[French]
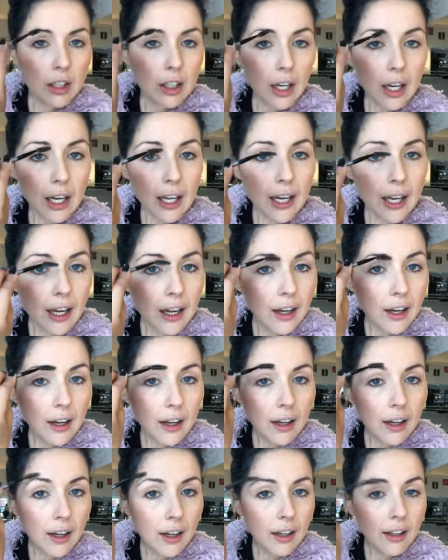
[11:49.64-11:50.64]

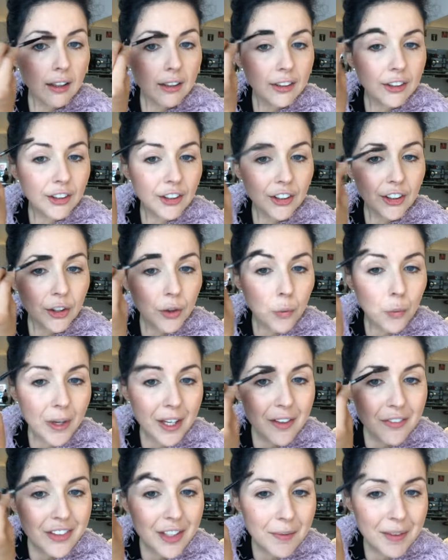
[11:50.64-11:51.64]
Alors, euh, oui,
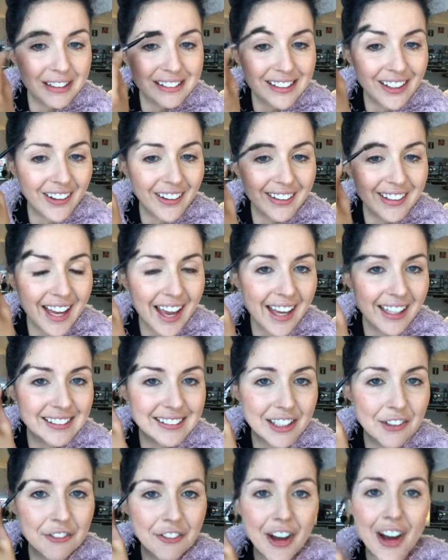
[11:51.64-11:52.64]
vous aimez ça? Yay, c'est
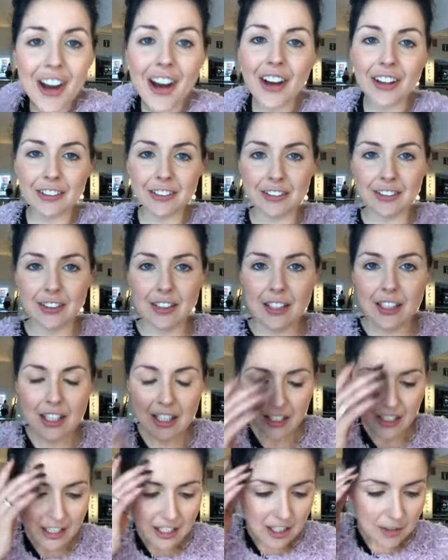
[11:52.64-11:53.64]
le fun!
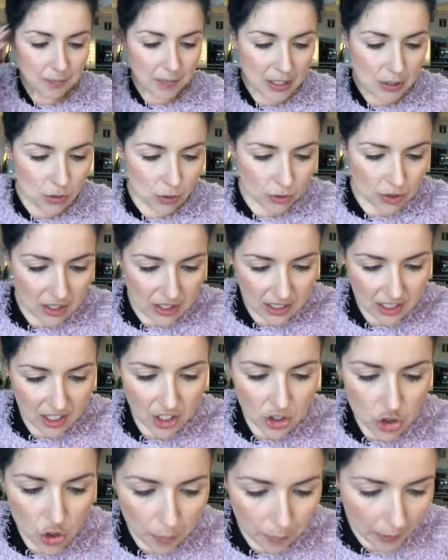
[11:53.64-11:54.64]
Mes sourcils,
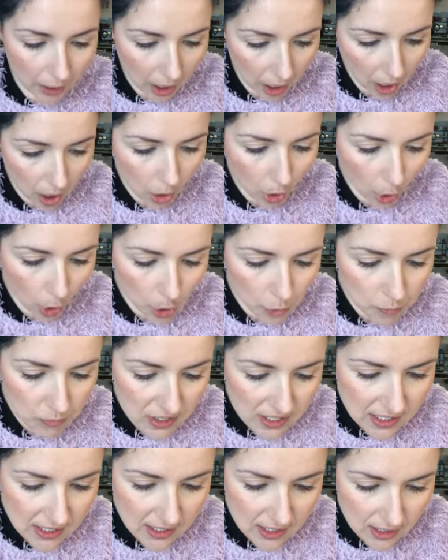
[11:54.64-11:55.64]
je prends un
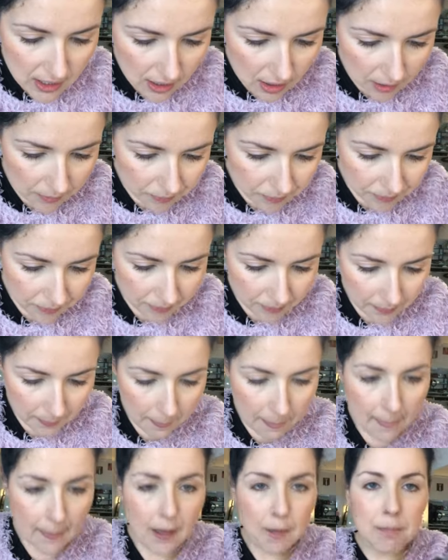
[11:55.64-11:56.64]
petit
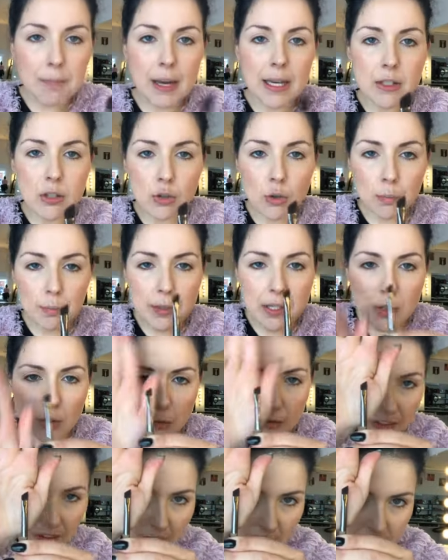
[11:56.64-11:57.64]
pinceau
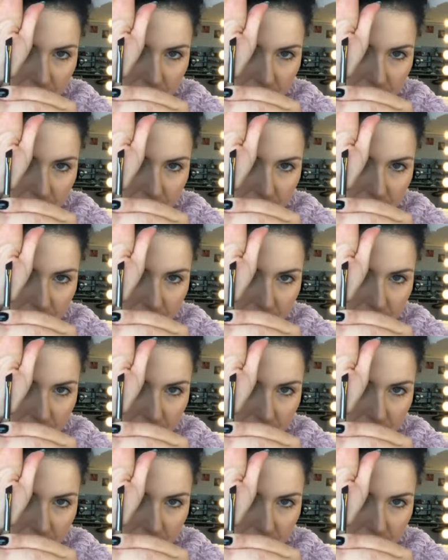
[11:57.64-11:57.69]
biseauté.